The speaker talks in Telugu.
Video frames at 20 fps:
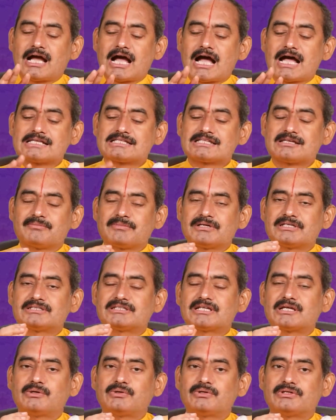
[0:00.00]
ఆ
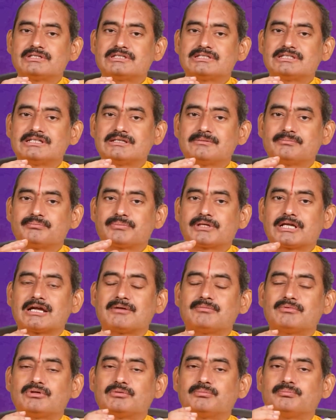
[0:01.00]
సమస్యల నుంచి
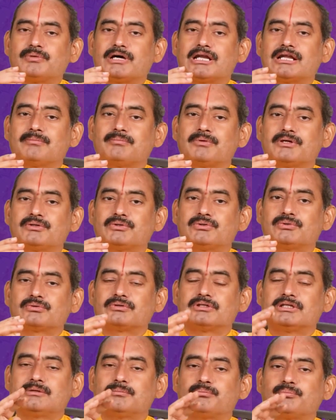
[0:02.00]
ప్రేమను
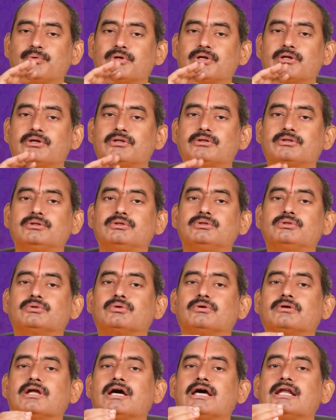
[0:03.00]
బలపరుచుకొని
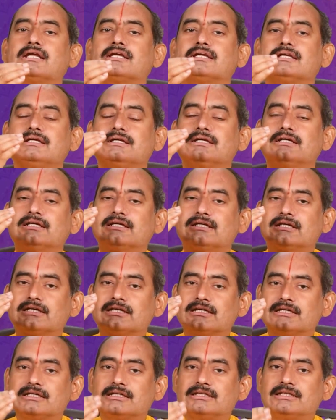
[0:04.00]
పునరుద్ధరించుకోవడానికి
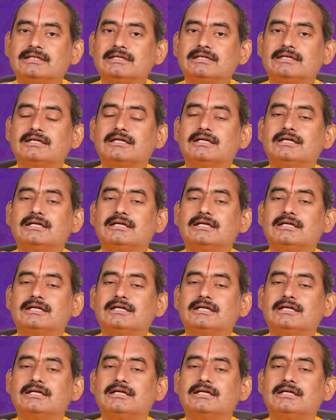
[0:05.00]
ఇది